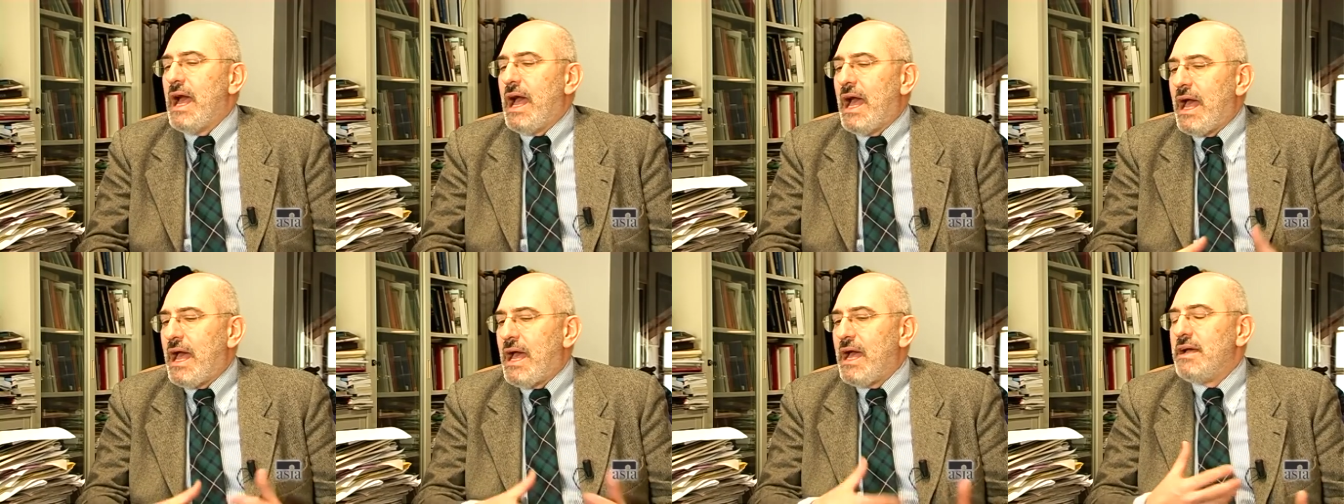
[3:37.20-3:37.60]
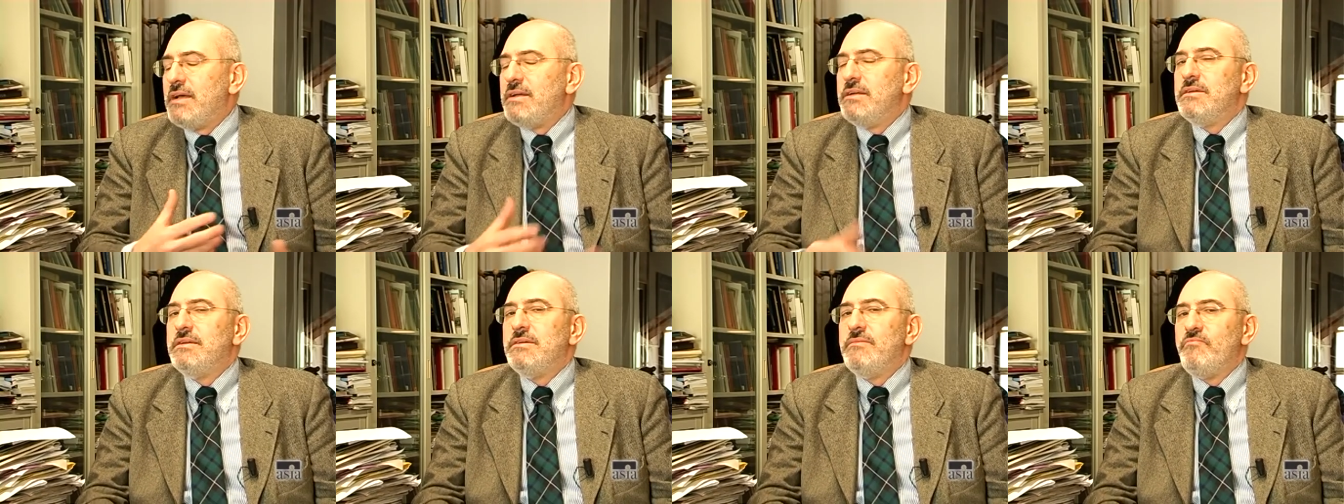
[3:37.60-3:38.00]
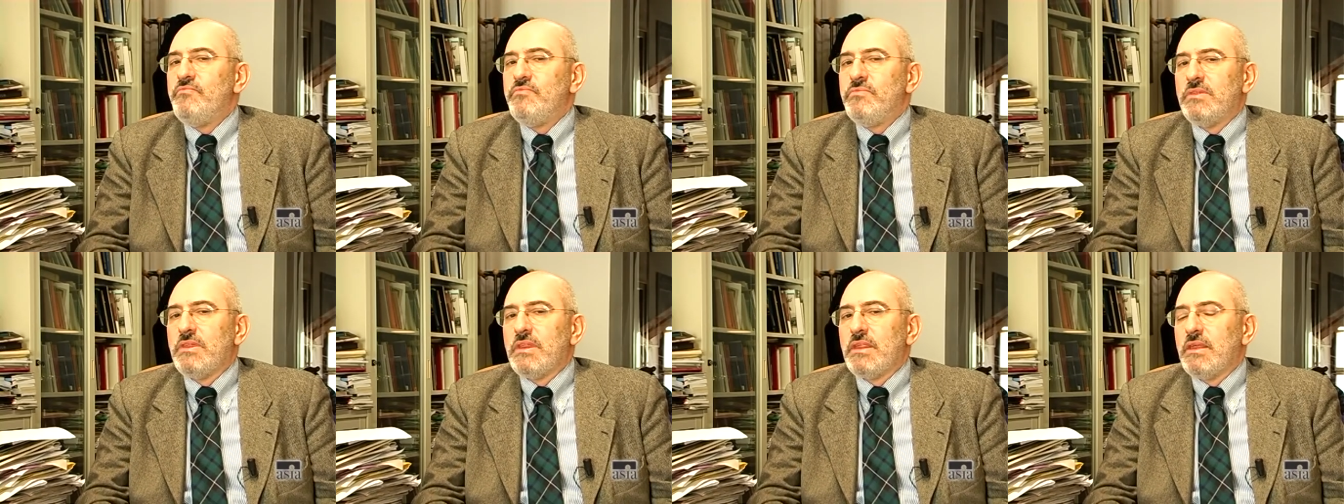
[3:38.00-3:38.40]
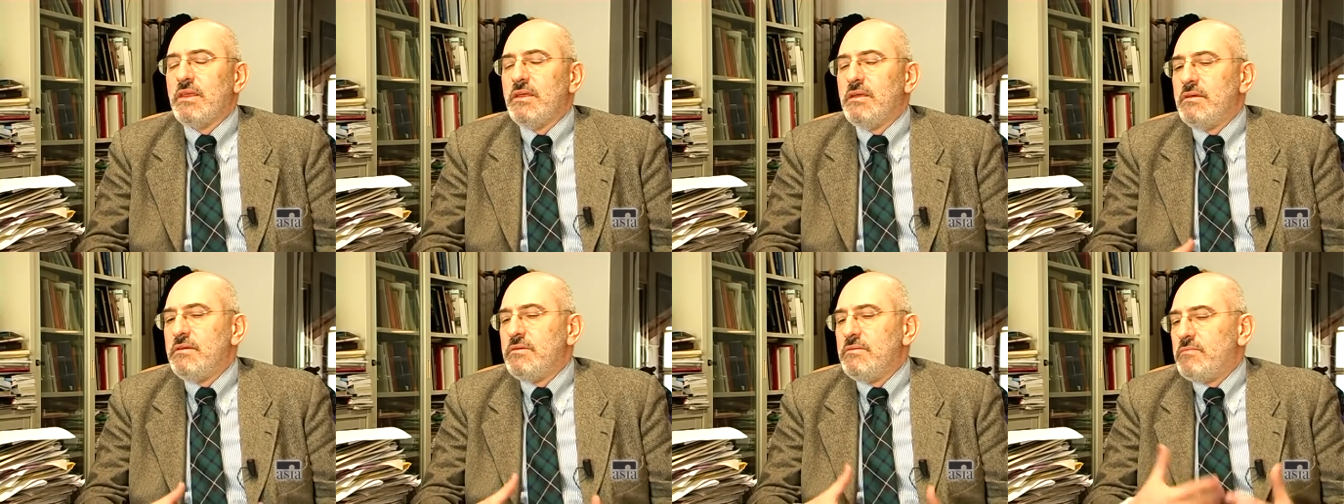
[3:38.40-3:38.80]
a,
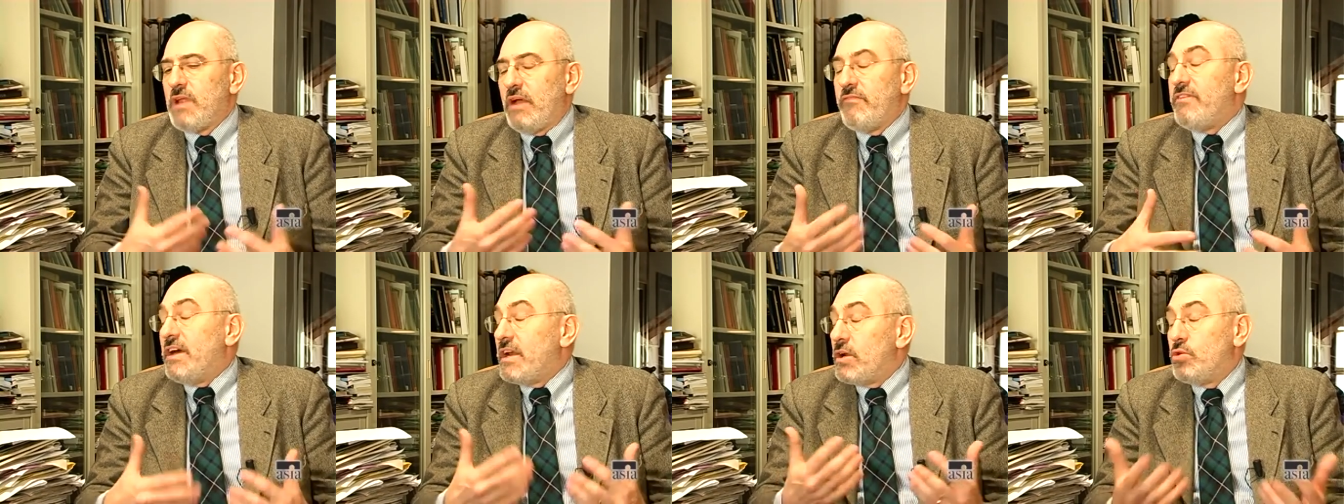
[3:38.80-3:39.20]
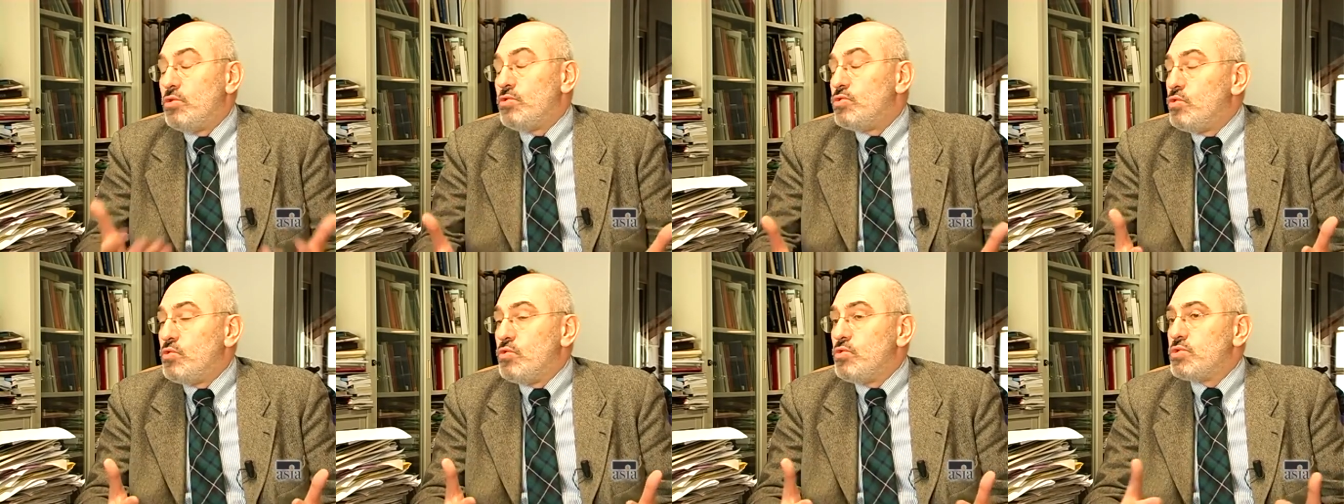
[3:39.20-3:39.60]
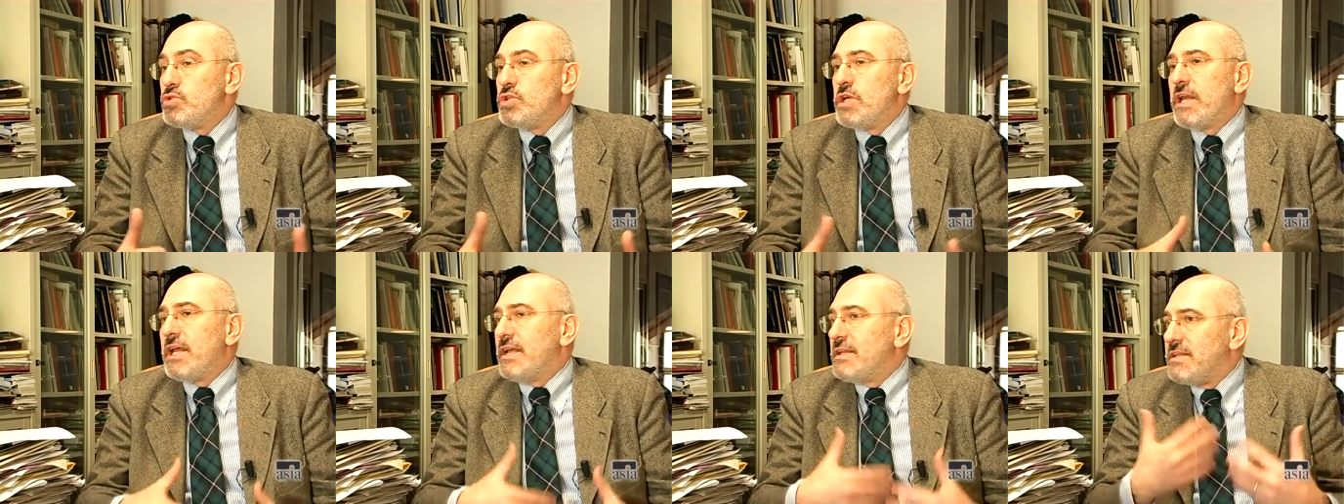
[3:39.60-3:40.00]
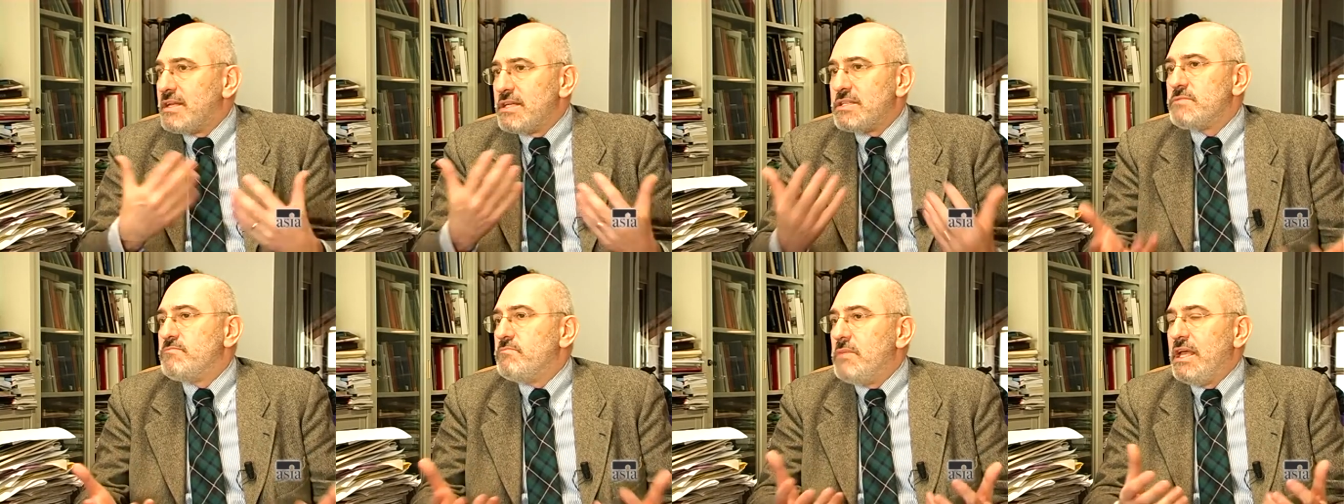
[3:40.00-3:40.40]
ehm, a far conoscere, a
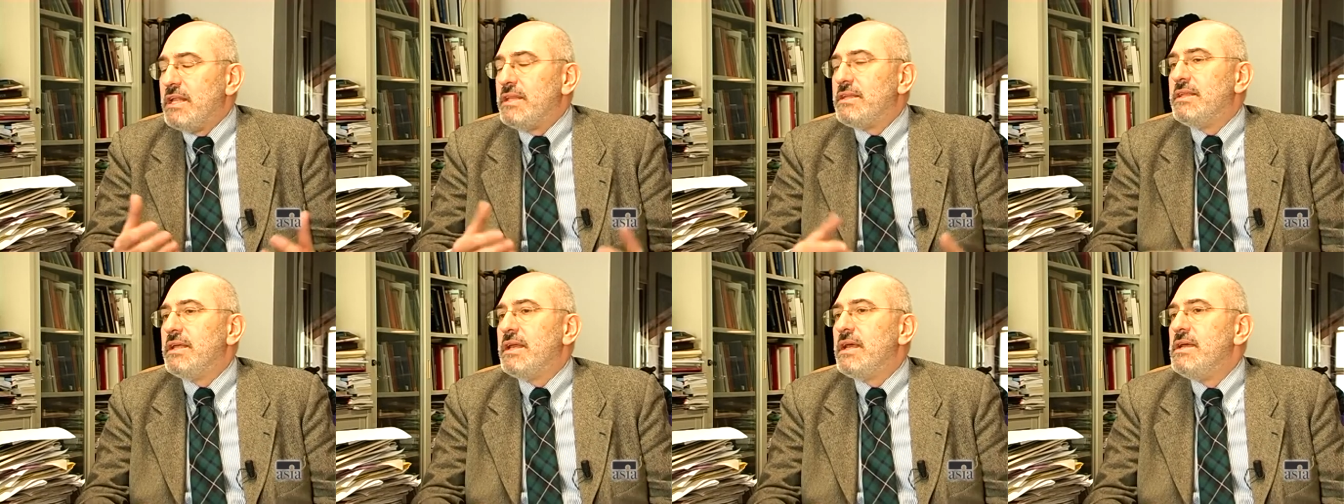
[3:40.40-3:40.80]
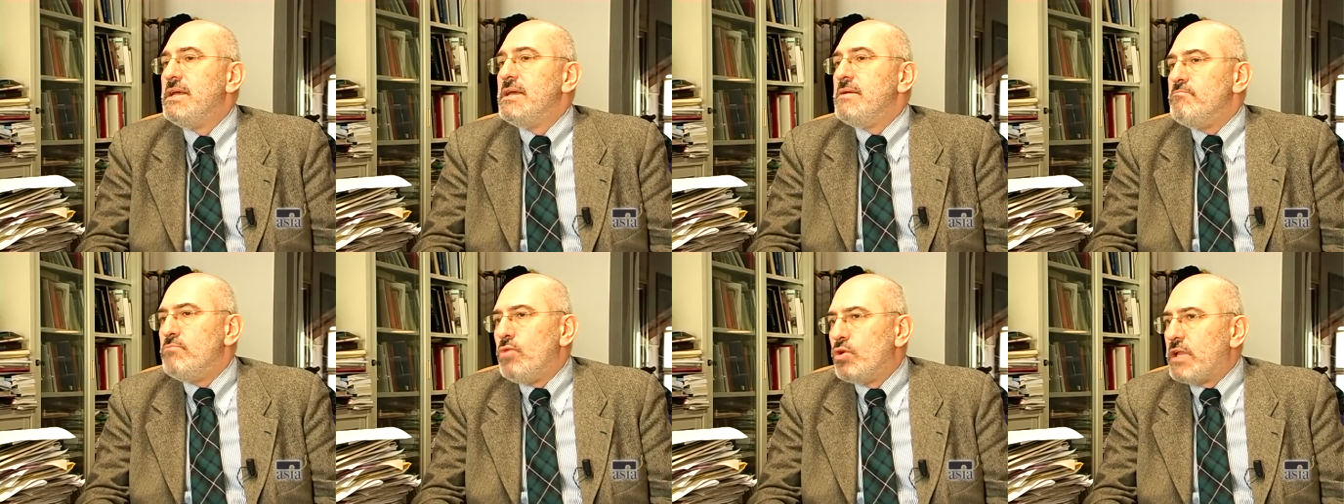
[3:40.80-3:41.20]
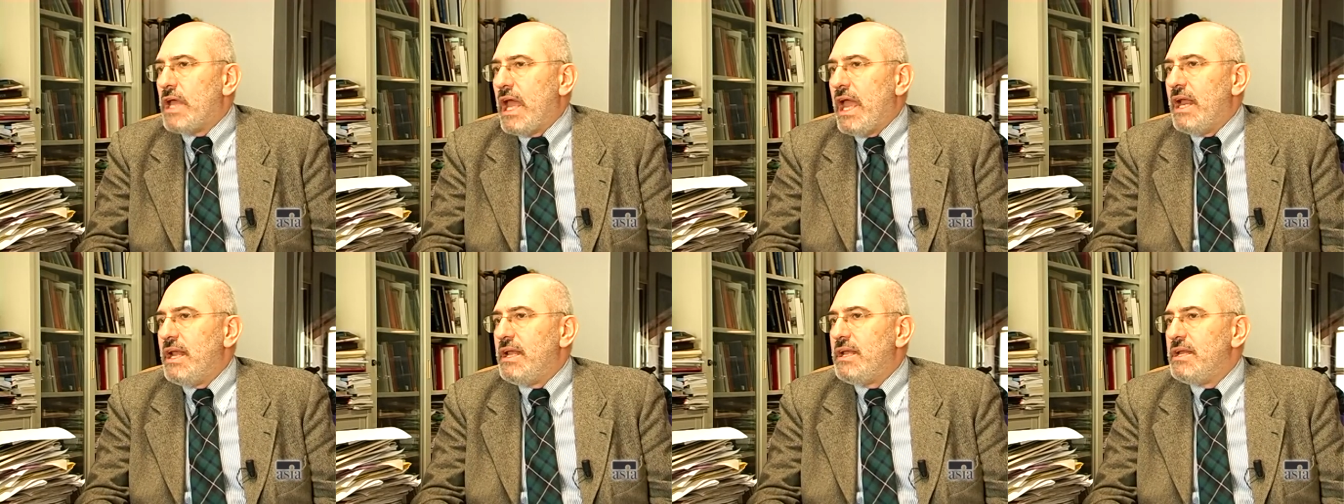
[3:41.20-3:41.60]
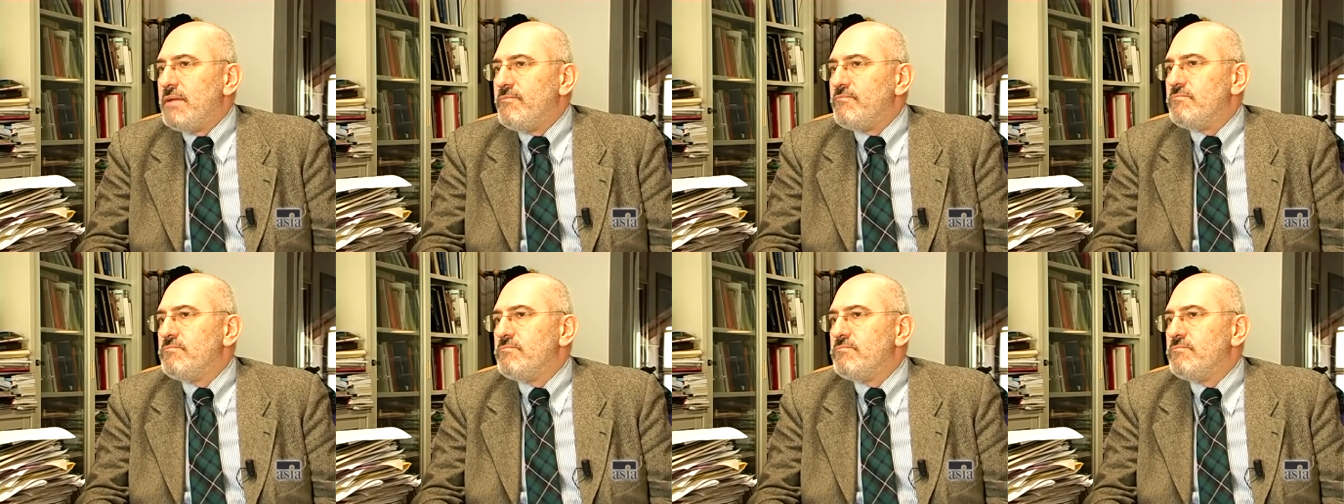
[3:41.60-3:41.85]
trasmettere modelli,